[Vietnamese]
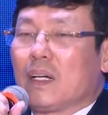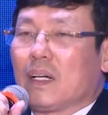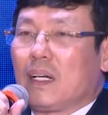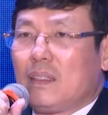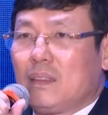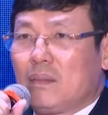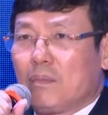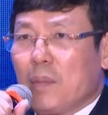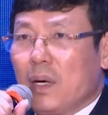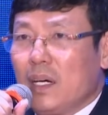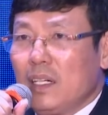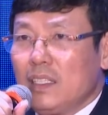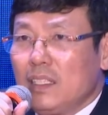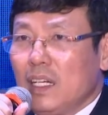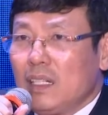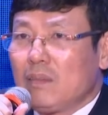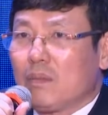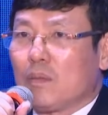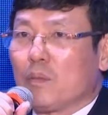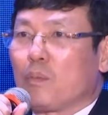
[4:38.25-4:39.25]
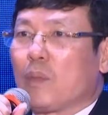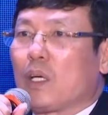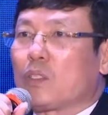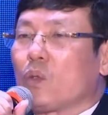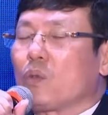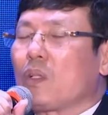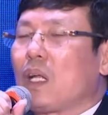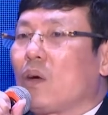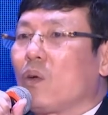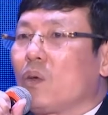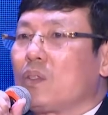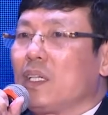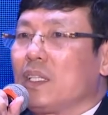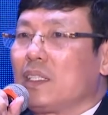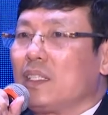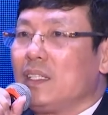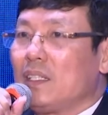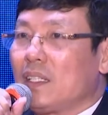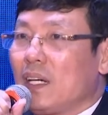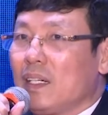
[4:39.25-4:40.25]
Cách mới nhất mà chúng ta có thể
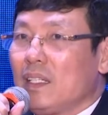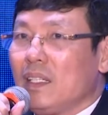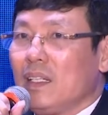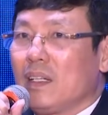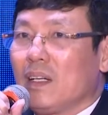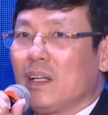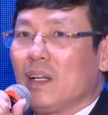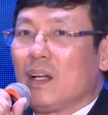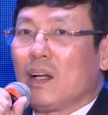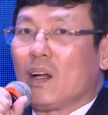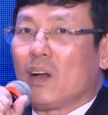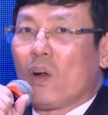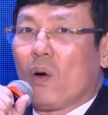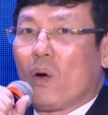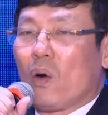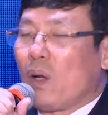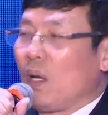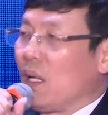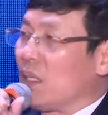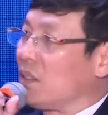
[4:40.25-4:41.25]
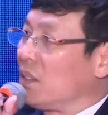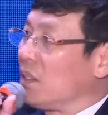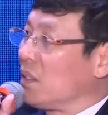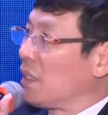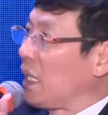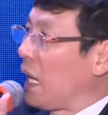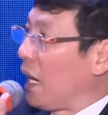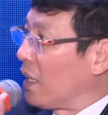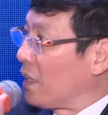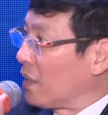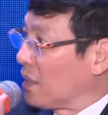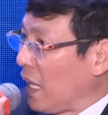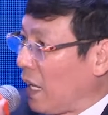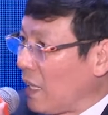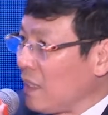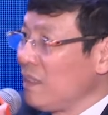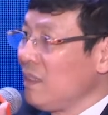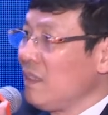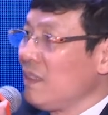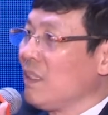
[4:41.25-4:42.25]
nhìn thấy đó là sự thẳng
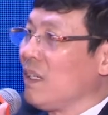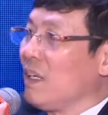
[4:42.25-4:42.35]
thắn,